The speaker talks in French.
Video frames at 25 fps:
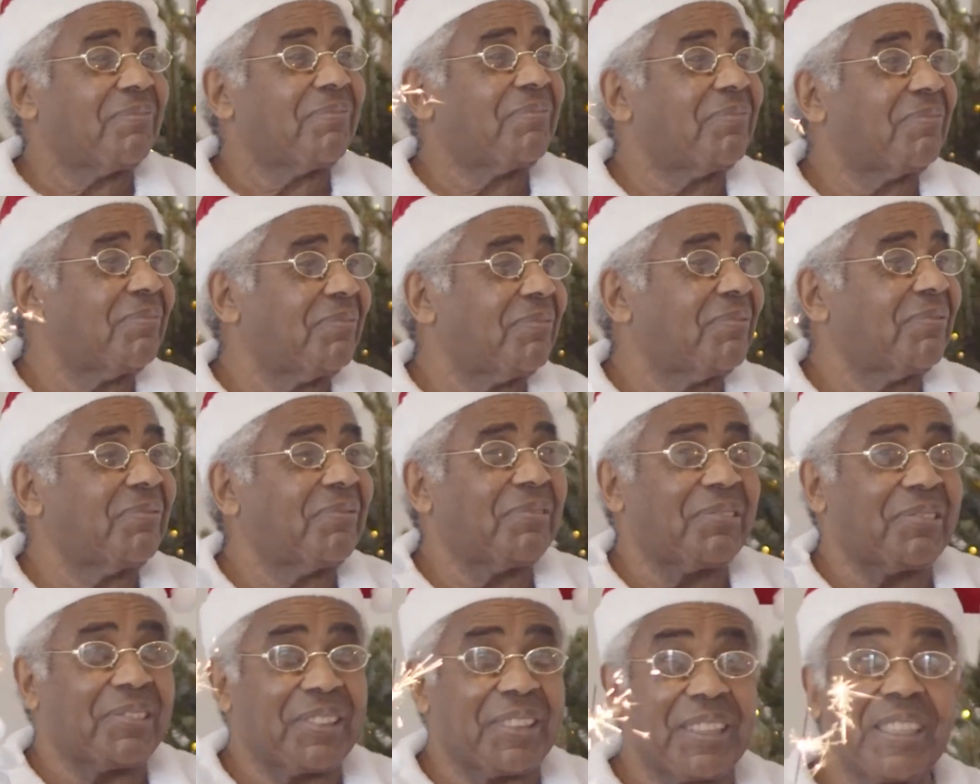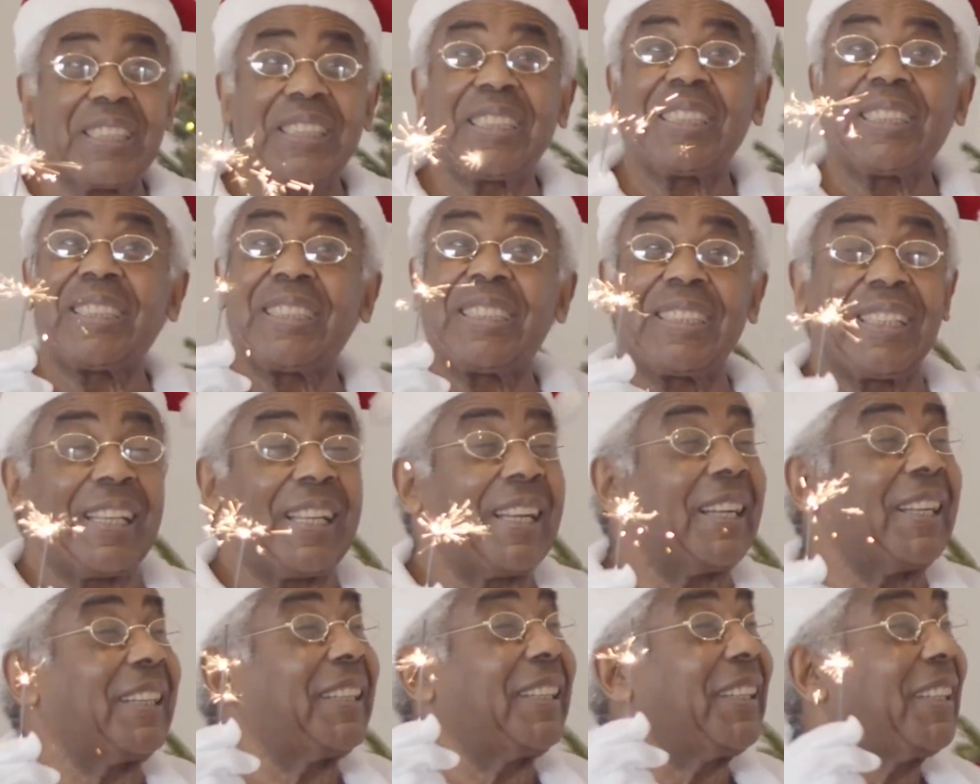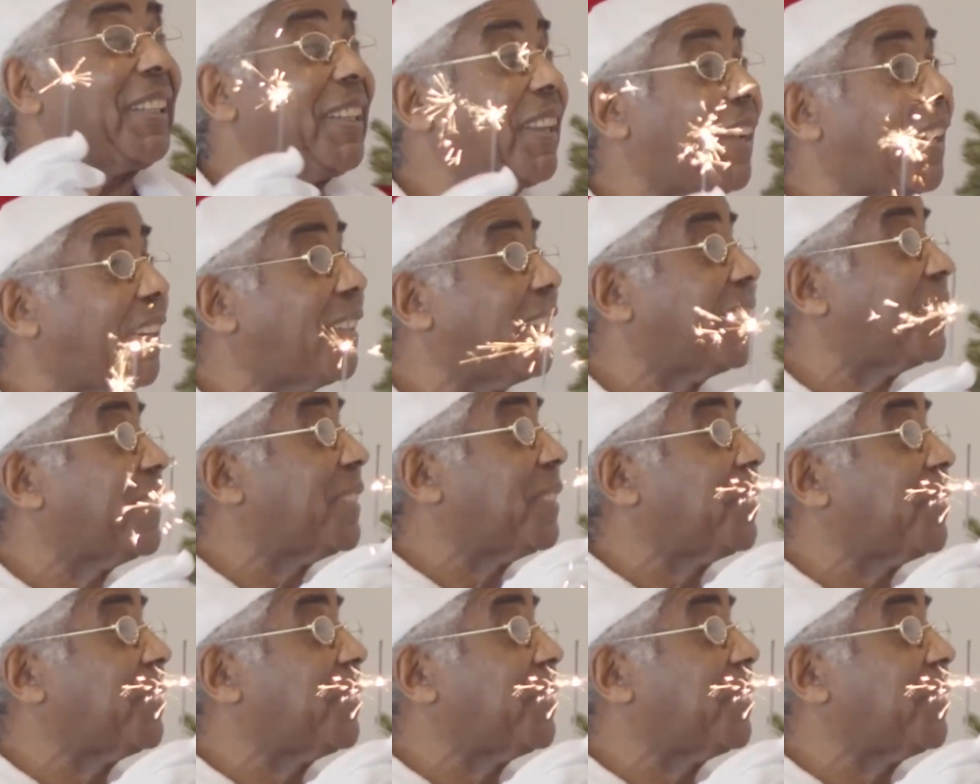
Noël, Black Friday, tout ça.